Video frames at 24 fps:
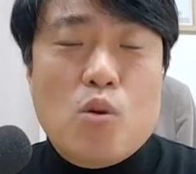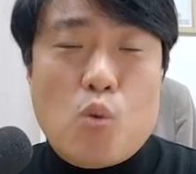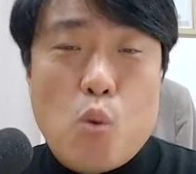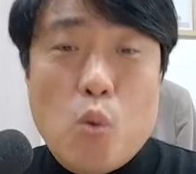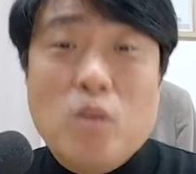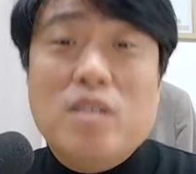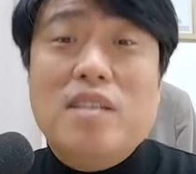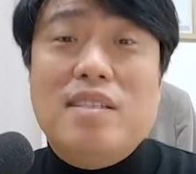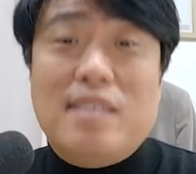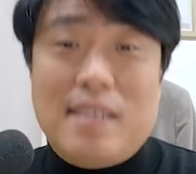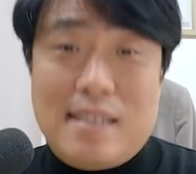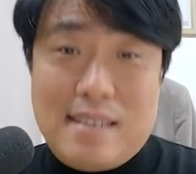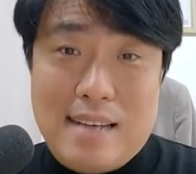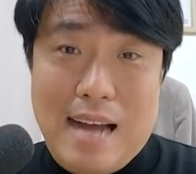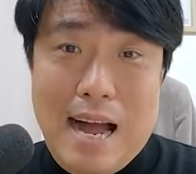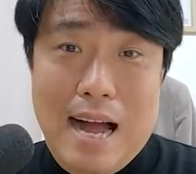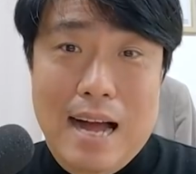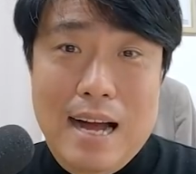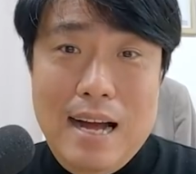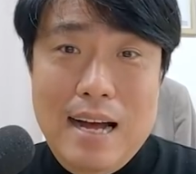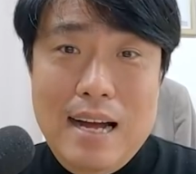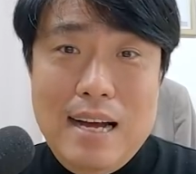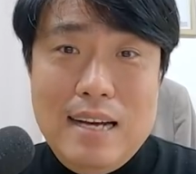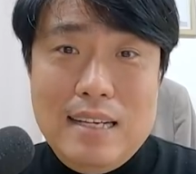공시지가
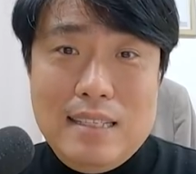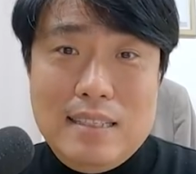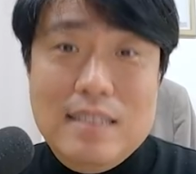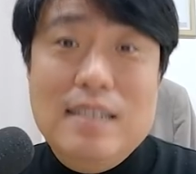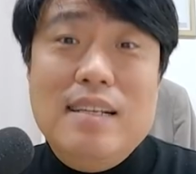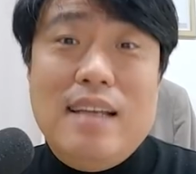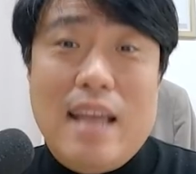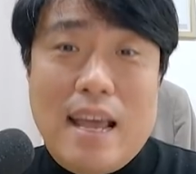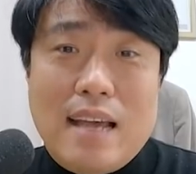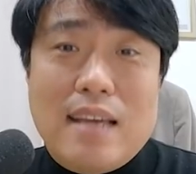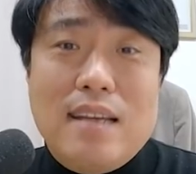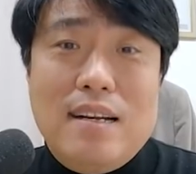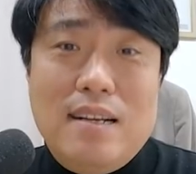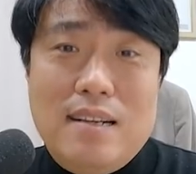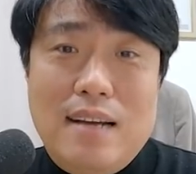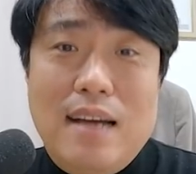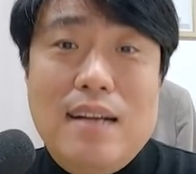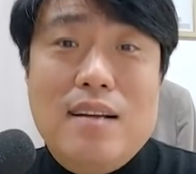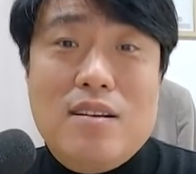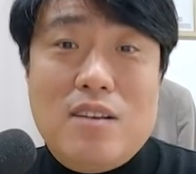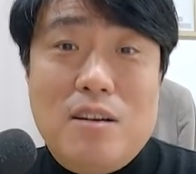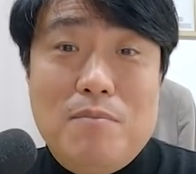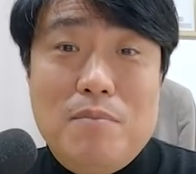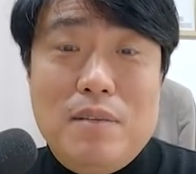를 얘기를
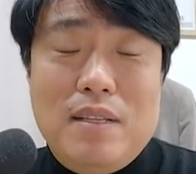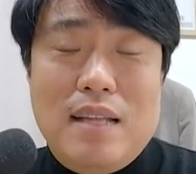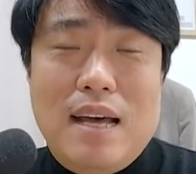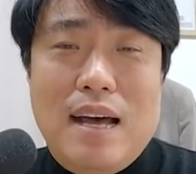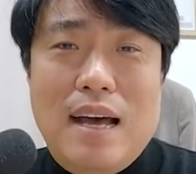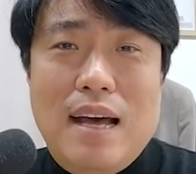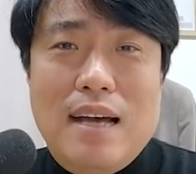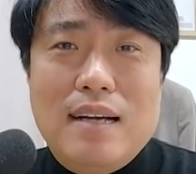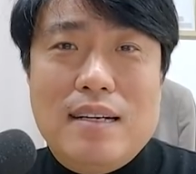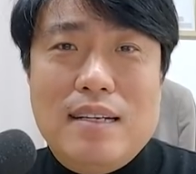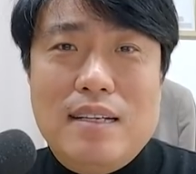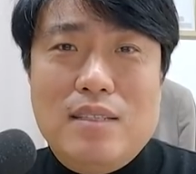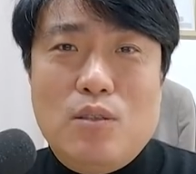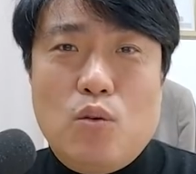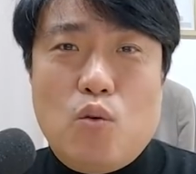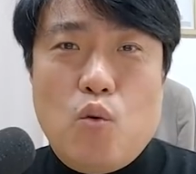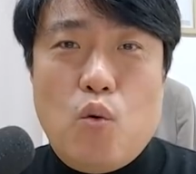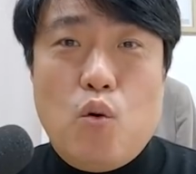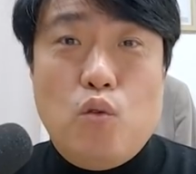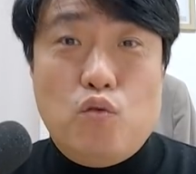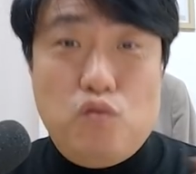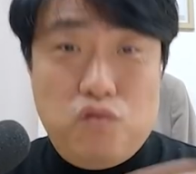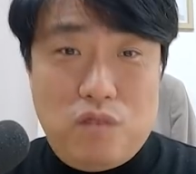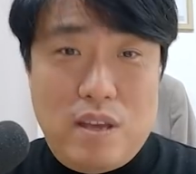하는 겁니다. 그래서
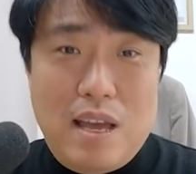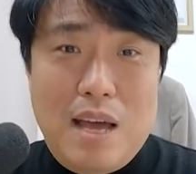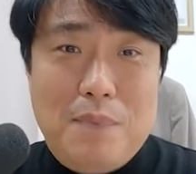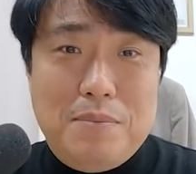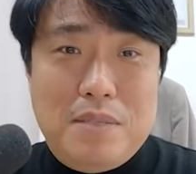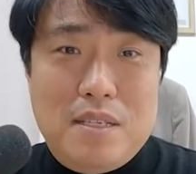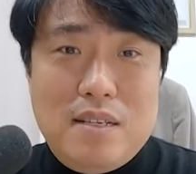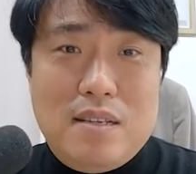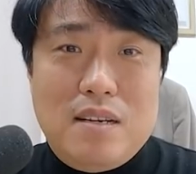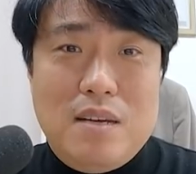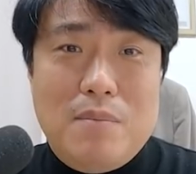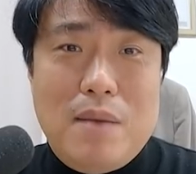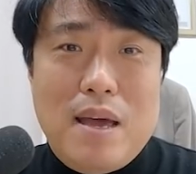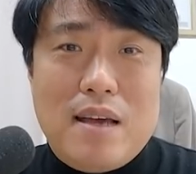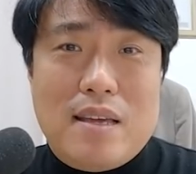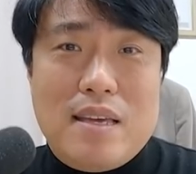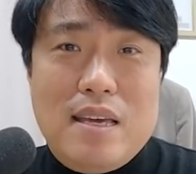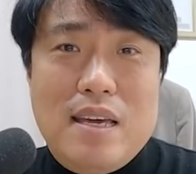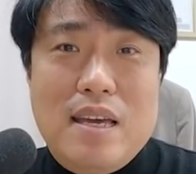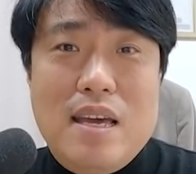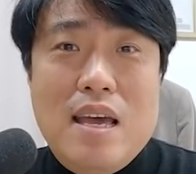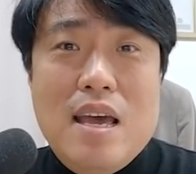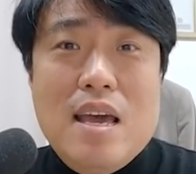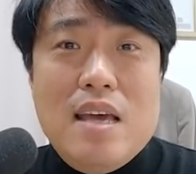그거 두 개 합친
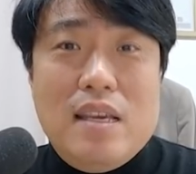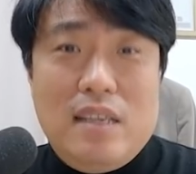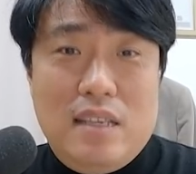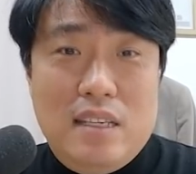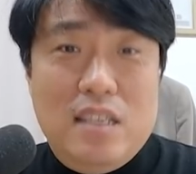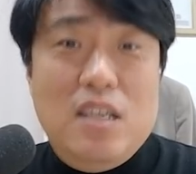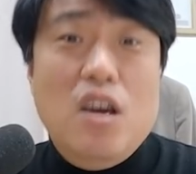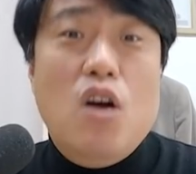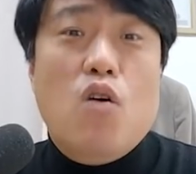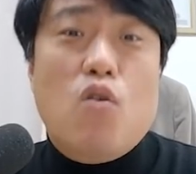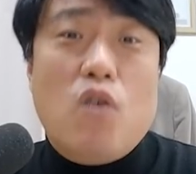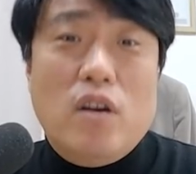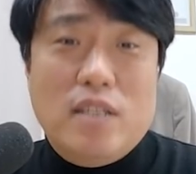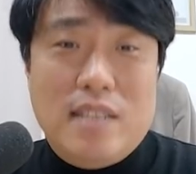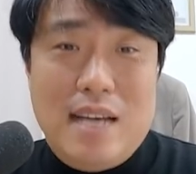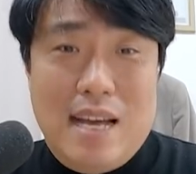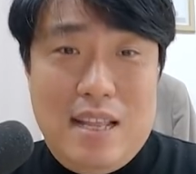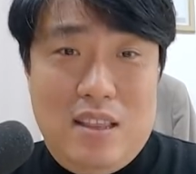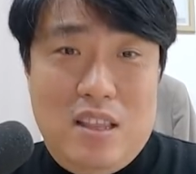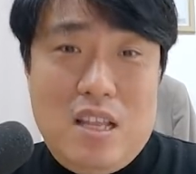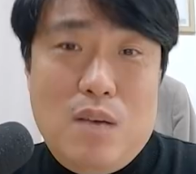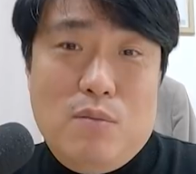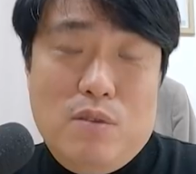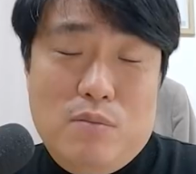금액이 2억 원이
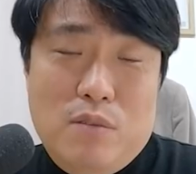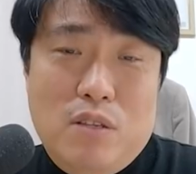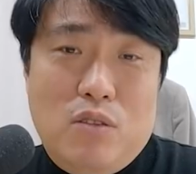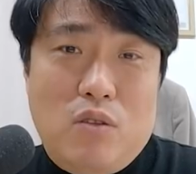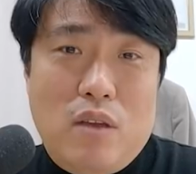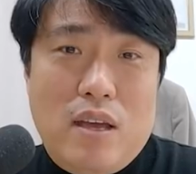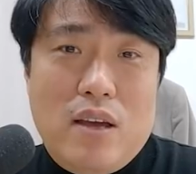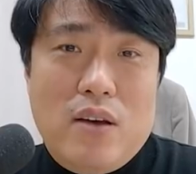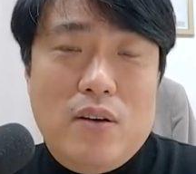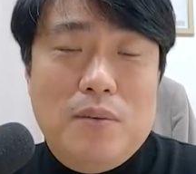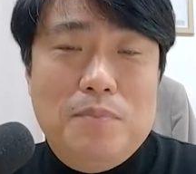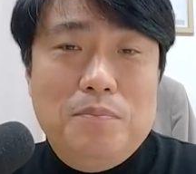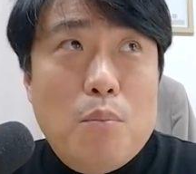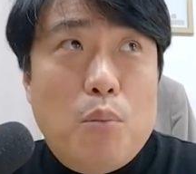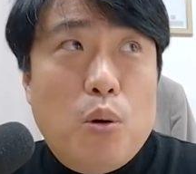안 넘으면 돼요.